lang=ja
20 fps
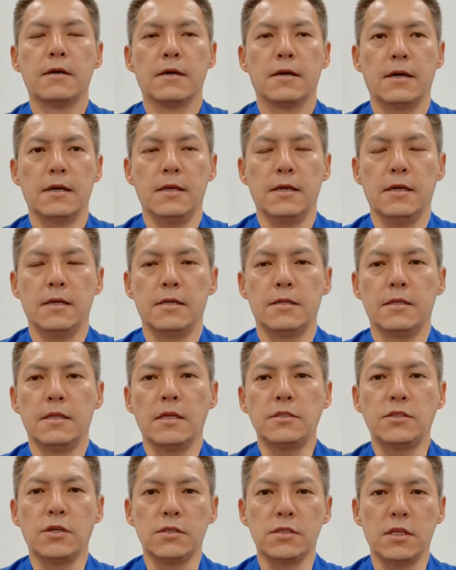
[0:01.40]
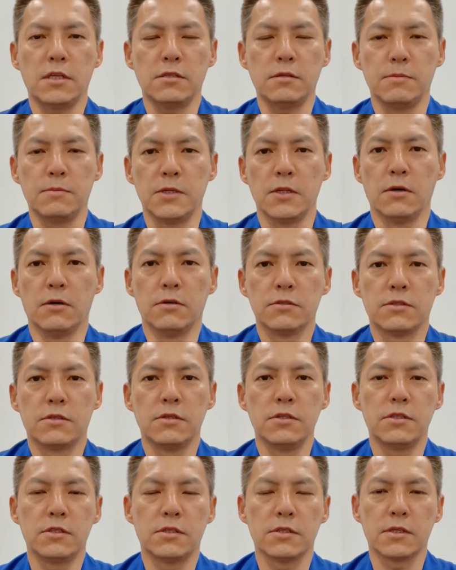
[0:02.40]
はい、えー、熱処理設備の
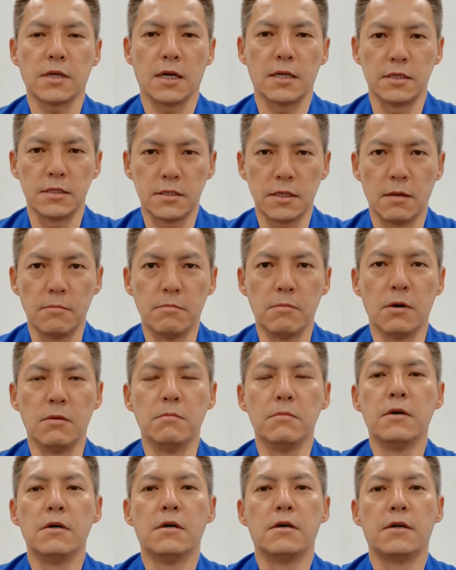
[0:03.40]
水質管理専門、